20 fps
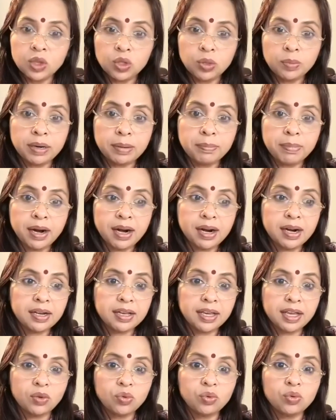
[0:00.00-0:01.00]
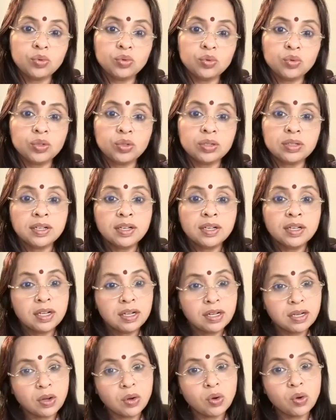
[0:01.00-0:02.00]
तो ब्रह्मांड के उन उन
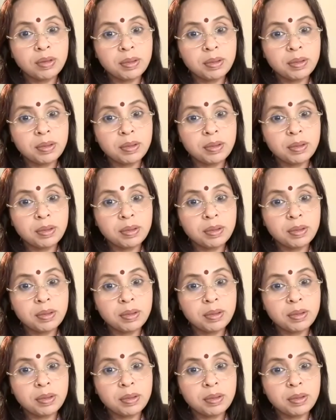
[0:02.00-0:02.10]
ग्रहों